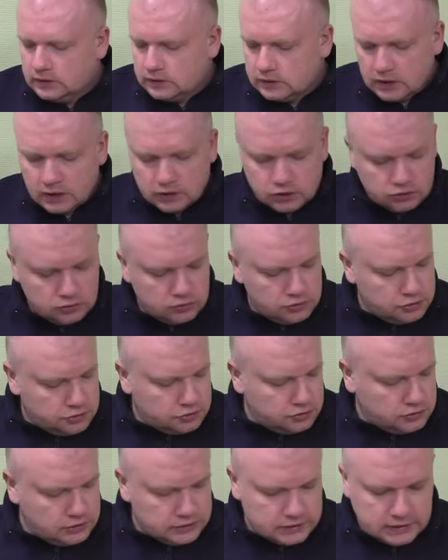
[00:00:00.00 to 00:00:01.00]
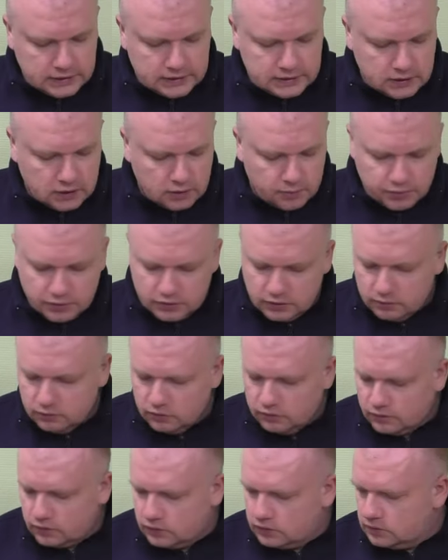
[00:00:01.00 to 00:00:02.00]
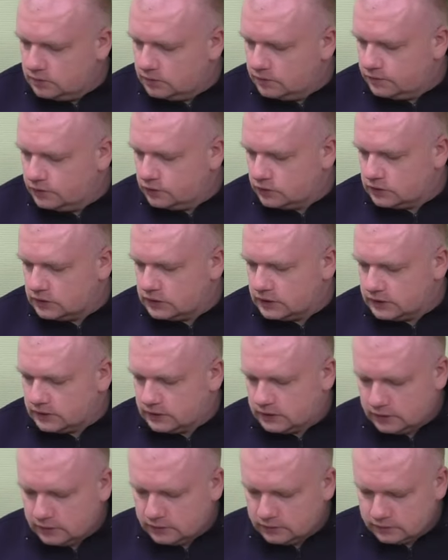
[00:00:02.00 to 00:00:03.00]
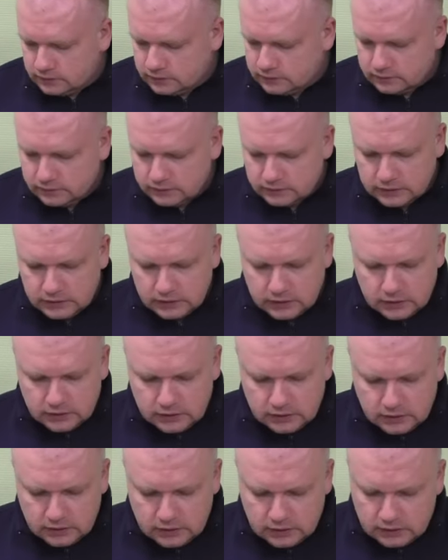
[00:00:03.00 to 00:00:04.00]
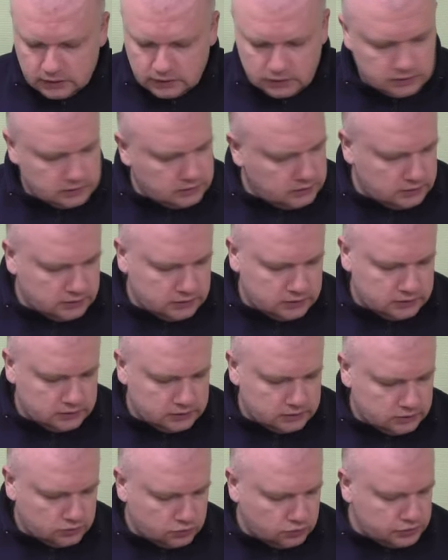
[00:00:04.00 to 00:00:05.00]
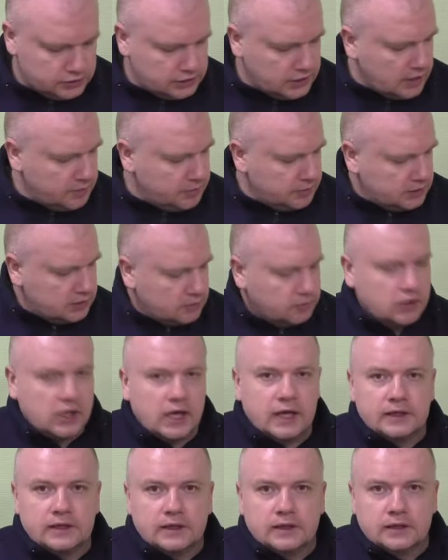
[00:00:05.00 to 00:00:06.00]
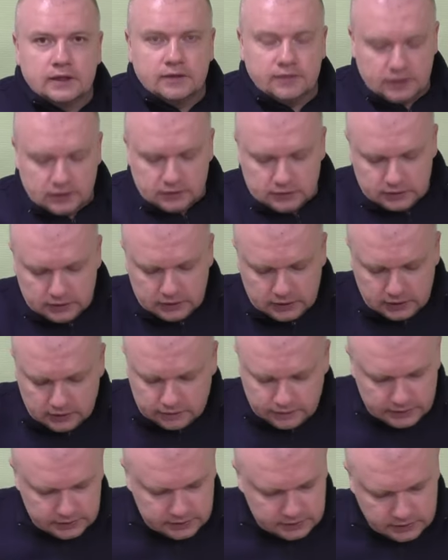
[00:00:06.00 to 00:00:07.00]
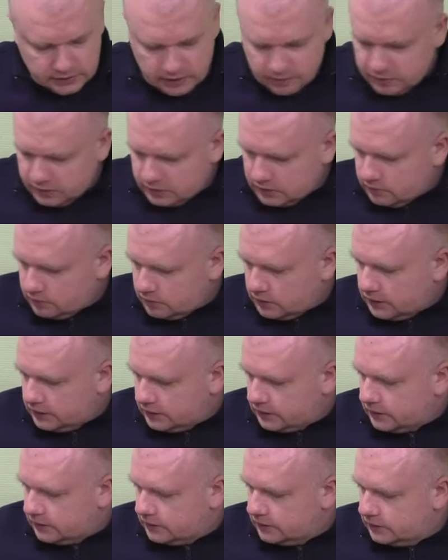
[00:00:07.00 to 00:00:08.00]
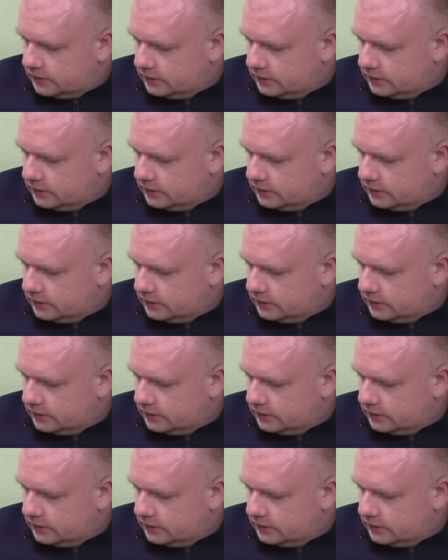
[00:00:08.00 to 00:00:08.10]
Так, что еще не сказал по нему? Вроде бы все сказал. Э, ну, диаметр бланка, наверное, да? Давайте диаметр бланка.